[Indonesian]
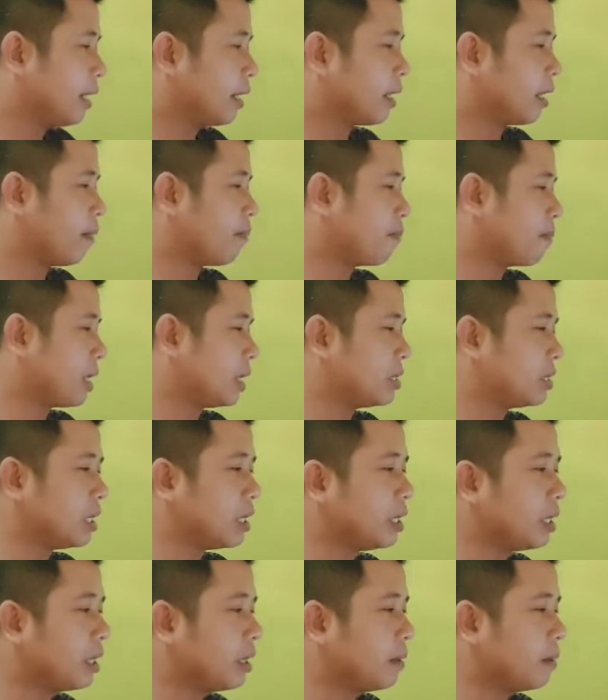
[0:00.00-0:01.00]
Kepres
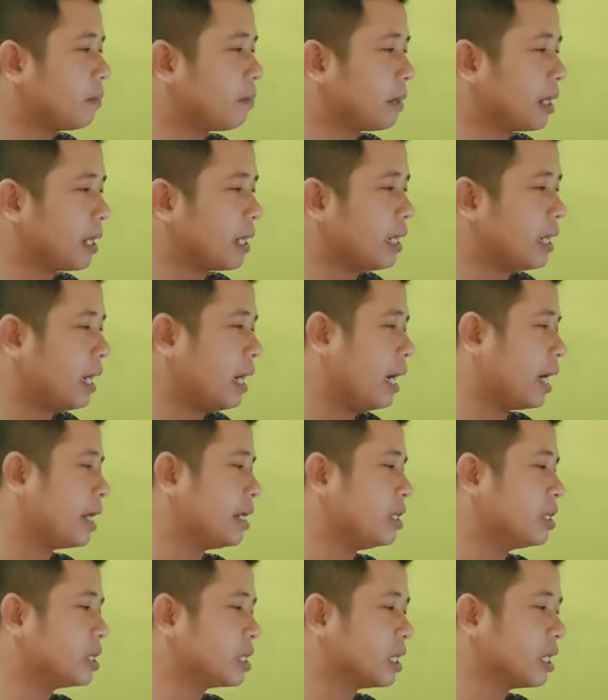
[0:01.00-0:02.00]
ini pada
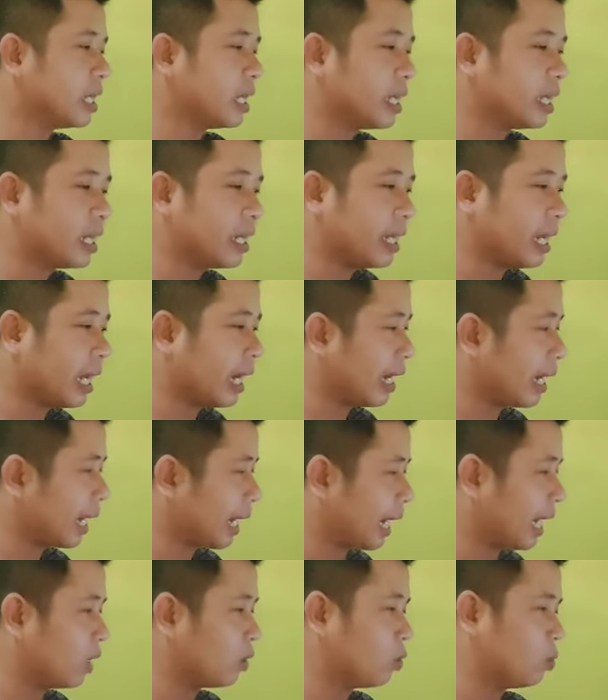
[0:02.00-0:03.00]
hari Senin yang
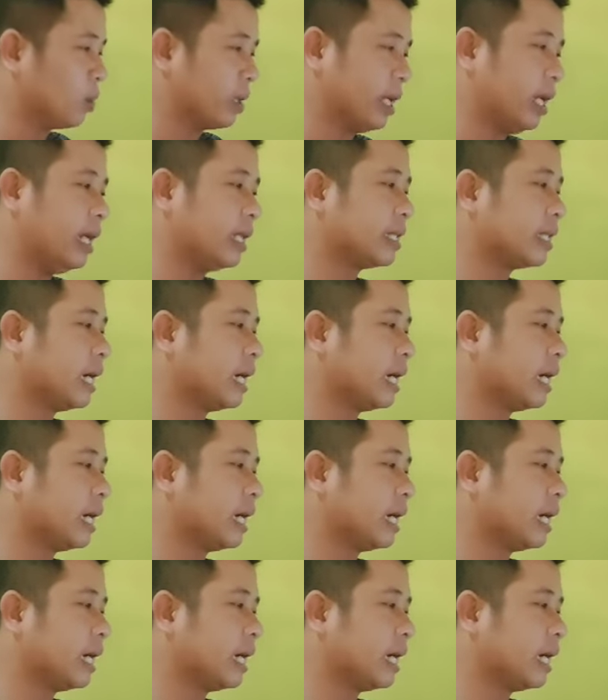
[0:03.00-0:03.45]
lalu ya,